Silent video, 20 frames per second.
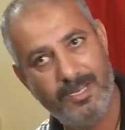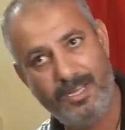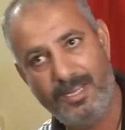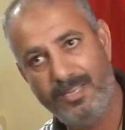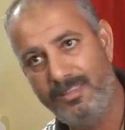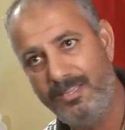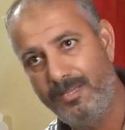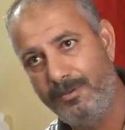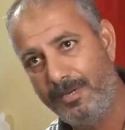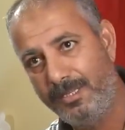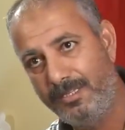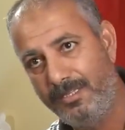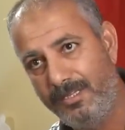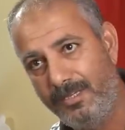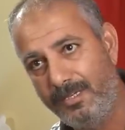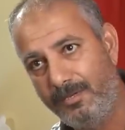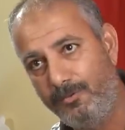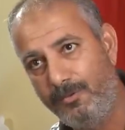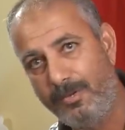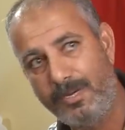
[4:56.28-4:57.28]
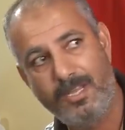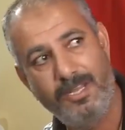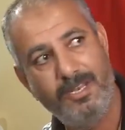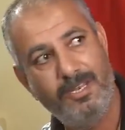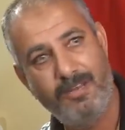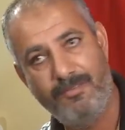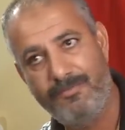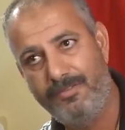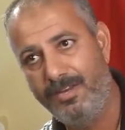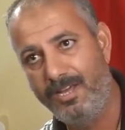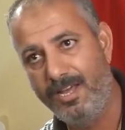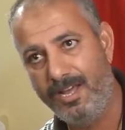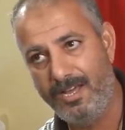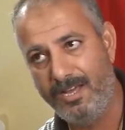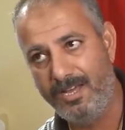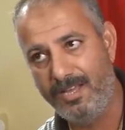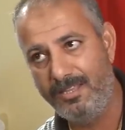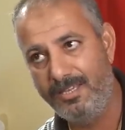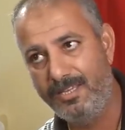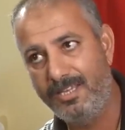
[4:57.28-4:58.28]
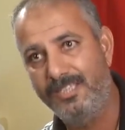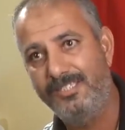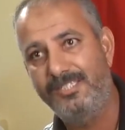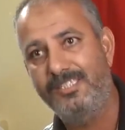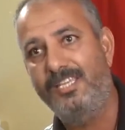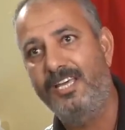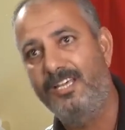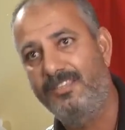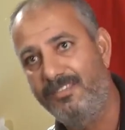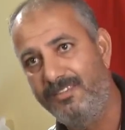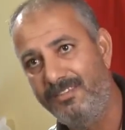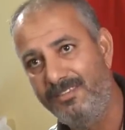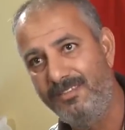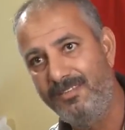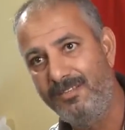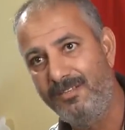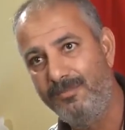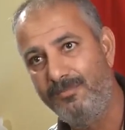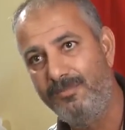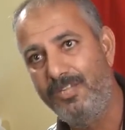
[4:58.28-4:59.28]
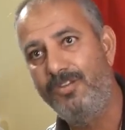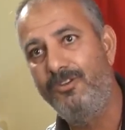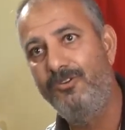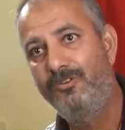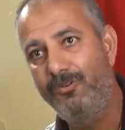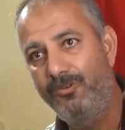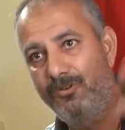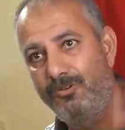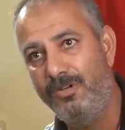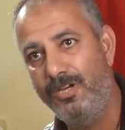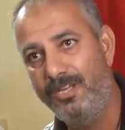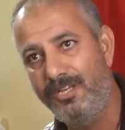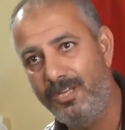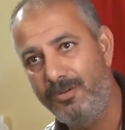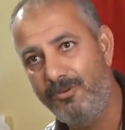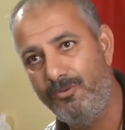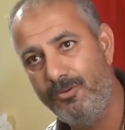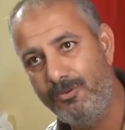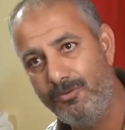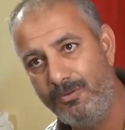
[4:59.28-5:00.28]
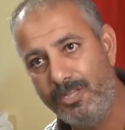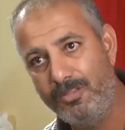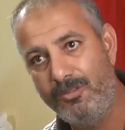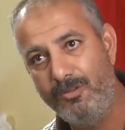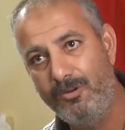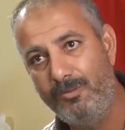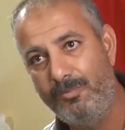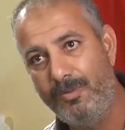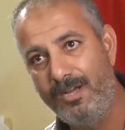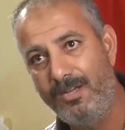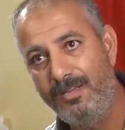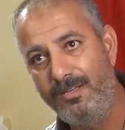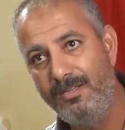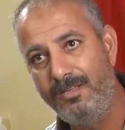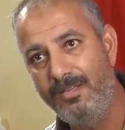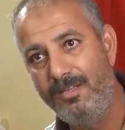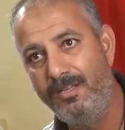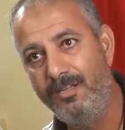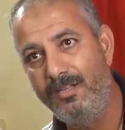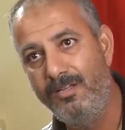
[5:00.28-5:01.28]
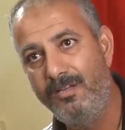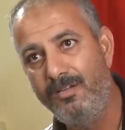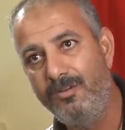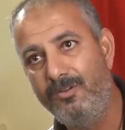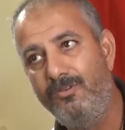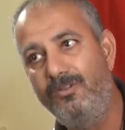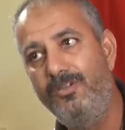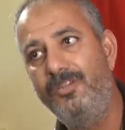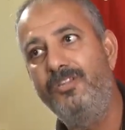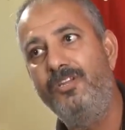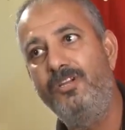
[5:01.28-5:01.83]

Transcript: هنا عندنا واحد وراه هنا الفلاحه هذه كان ستاد دايرينو حنا ولاد الحومه كنا